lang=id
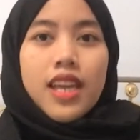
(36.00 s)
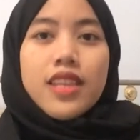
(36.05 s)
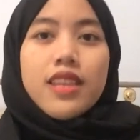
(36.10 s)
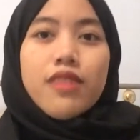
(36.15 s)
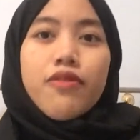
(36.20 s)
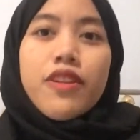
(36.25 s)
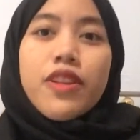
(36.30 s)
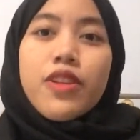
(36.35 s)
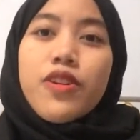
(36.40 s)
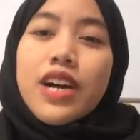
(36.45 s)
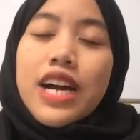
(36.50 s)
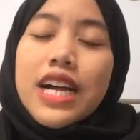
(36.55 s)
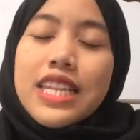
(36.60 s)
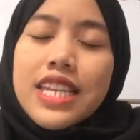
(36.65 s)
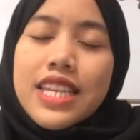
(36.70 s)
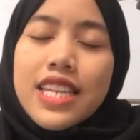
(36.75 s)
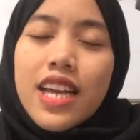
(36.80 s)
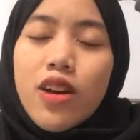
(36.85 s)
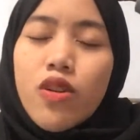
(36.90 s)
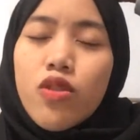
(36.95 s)
Di video
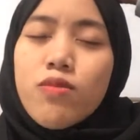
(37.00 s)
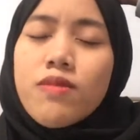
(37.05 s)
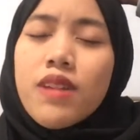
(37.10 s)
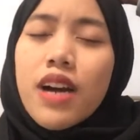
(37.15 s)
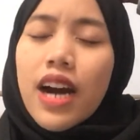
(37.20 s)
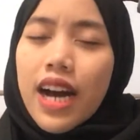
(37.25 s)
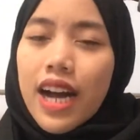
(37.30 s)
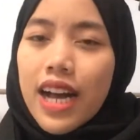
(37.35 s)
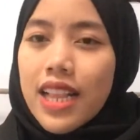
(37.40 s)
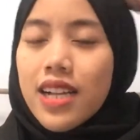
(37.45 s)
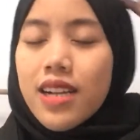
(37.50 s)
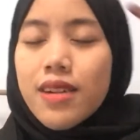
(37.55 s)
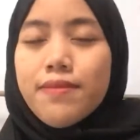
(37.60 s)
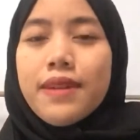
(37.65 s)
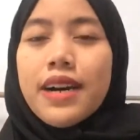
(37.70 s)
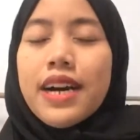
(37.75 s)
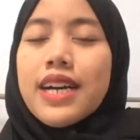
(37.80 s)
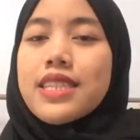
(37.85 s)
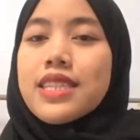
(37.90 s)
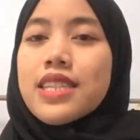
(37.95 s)
kali ini aku bakal
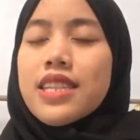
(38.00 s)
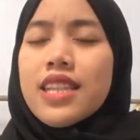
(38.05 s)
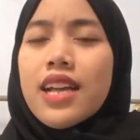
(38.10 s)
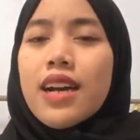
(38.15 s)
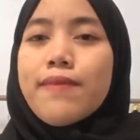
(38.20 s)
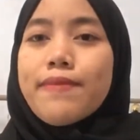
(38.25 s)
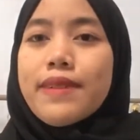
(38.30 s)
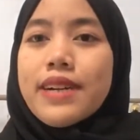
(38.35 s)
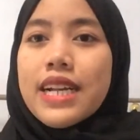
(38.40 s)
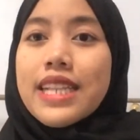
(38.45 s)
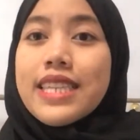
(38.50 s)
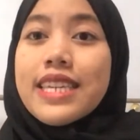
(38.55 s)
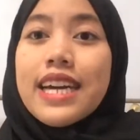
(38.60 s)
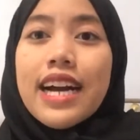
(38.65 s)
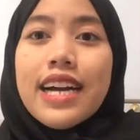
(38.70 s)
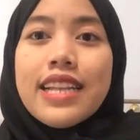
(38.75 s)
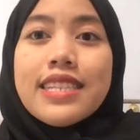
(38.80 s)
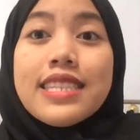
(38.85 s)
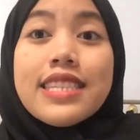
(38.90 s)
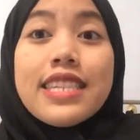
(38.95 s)
ngebahas tentang
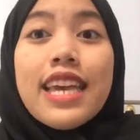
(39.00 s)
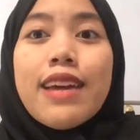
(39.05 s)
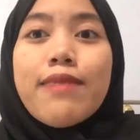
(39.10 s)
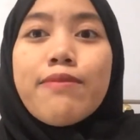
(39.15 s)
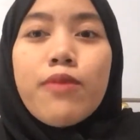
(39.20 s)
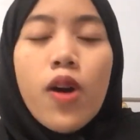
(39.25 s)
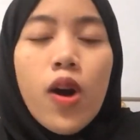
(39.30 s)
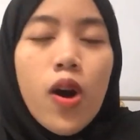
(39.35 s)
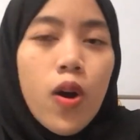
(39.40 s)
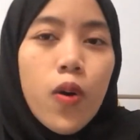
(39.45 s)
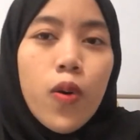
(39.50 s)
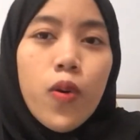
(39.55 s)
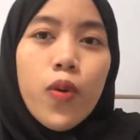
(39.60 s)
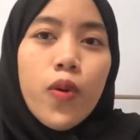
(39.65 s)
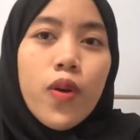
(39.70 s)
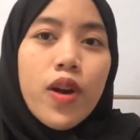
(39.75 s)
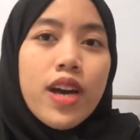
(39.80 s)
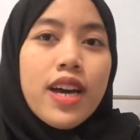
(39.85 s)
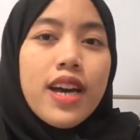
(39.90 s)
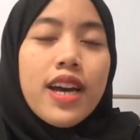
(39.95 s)
pekerjaan
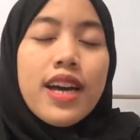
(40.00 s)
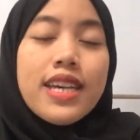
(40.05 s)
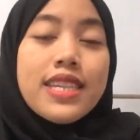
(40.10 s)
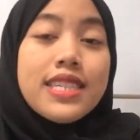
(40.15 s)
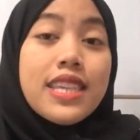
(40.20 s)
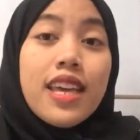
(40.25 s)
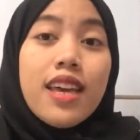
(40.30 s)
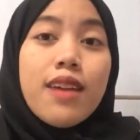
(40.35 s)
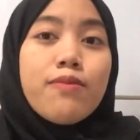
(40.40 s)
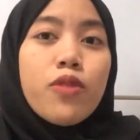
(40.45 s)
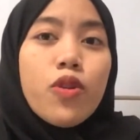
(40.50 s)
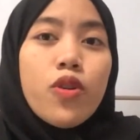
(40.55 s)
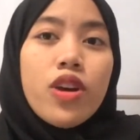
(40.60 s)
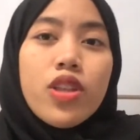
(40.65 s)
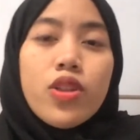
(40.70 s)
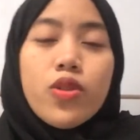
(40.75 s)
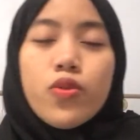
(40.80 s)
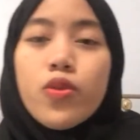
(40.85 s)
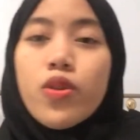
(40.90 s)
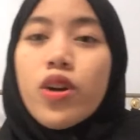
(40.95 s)
CMO. CMO
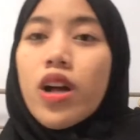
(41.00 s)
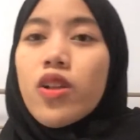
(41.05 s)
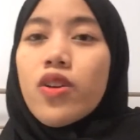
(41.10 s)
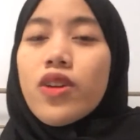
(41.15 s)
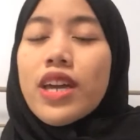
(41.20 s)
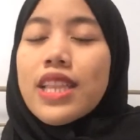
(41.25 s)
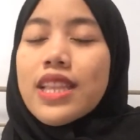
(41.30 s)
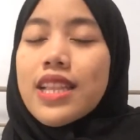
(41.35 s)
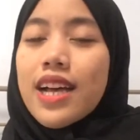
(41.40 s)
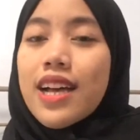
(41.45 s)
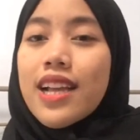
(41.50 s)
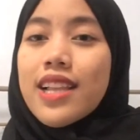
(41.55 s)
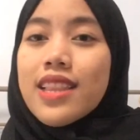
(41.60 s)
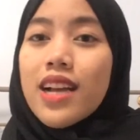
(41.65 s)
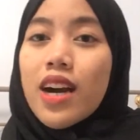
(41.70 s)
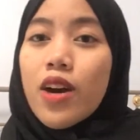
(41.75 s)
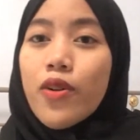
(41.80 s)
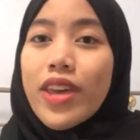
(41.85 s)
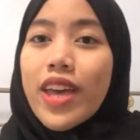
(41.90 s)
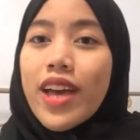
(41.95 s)
itu kalau kita
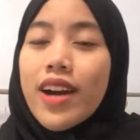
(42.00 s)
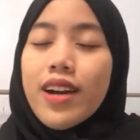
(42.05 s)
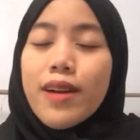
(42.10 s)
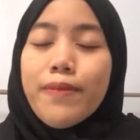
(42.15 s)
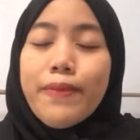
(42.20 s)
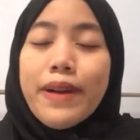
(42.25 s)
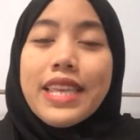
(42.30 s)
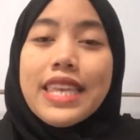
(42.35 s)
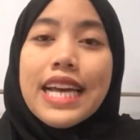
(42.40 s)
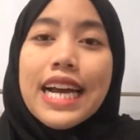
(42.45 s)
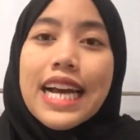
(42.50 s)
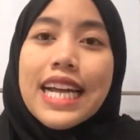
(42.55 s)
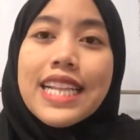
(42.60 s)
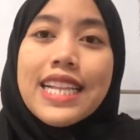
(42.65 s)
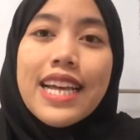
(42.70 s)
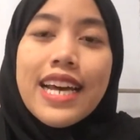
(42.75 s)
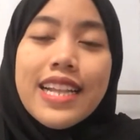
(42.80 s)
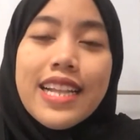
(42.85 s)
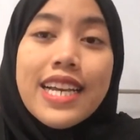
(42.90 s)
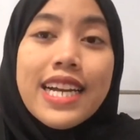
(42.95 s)
tahu ya kepanjangan
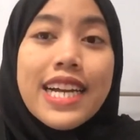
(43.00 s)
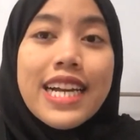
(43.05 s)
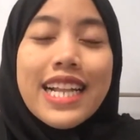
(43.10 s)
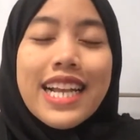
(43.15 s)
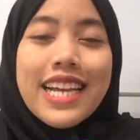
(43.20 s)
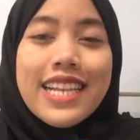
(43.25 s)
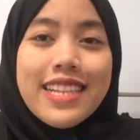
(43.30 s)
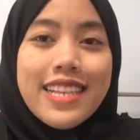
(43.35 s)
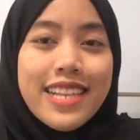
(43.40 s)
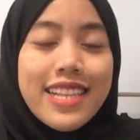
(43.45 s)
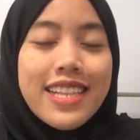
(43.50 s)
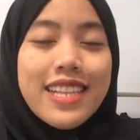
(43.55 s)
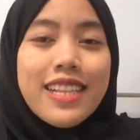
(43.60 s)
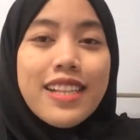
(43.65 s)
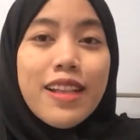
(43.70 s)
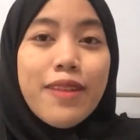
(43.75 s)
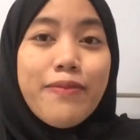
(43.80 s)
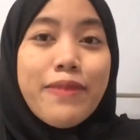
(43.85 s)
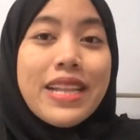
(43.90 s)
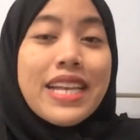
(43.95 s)
dari Credit
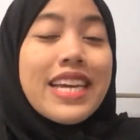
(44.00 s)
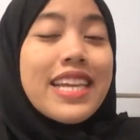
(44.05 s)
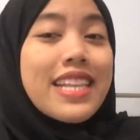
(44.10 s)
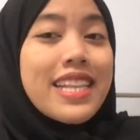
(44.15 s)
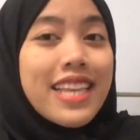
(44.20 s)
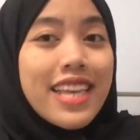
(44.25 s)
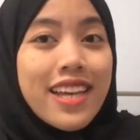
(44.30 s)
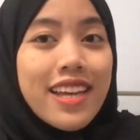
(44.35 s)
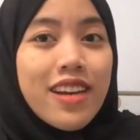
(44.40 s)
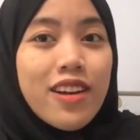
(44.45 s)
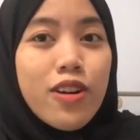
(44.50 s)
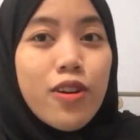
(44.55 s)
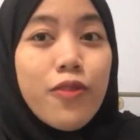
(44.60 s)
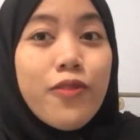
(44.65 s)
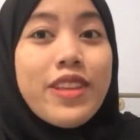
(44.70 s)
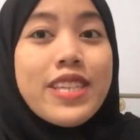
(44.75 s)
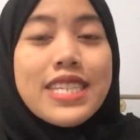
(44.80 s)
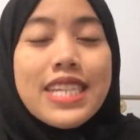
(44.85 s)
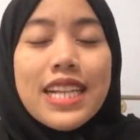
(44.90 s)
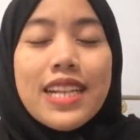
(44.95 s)
Marketing
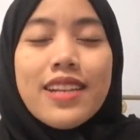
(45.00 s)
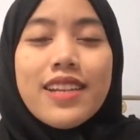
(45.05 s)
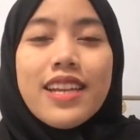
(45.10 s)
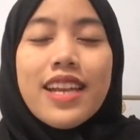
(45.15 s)
Officer.